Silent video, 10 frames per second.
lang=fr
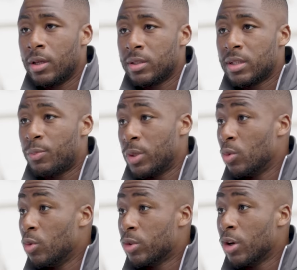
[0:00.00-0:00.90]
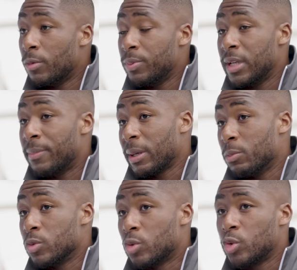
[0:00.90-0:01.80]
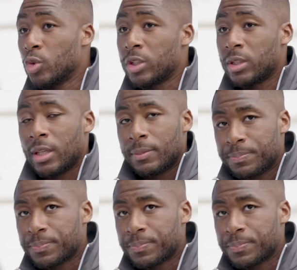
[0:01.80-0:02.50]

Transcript: ça peut être autant rempli. Après, bon, Sochaux, c'était,